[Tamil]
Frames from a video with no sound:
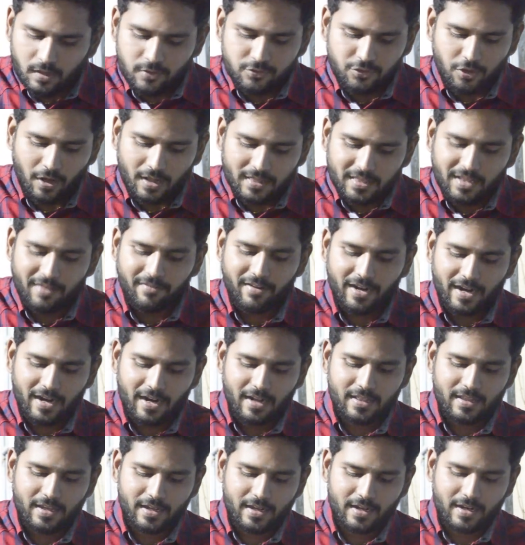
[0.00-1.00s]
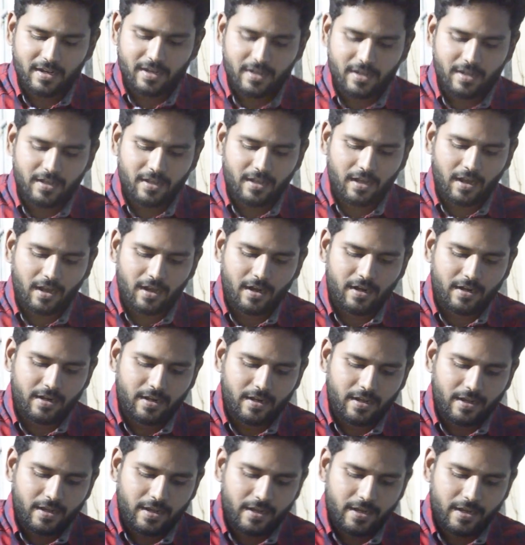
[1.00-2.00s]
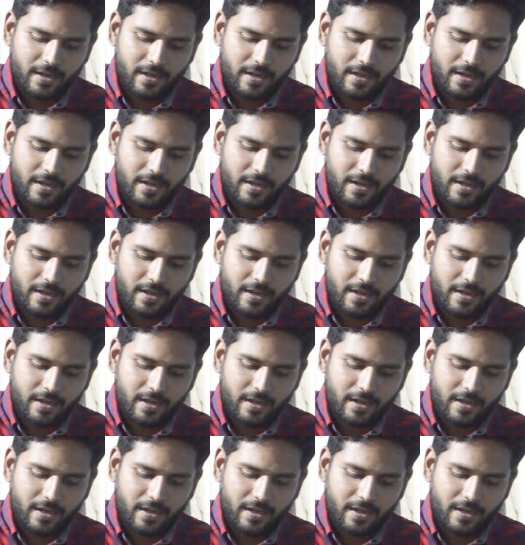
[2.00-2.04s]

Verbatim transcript: ஸோ அந்த வகையில் தான் இருக்குது அந்த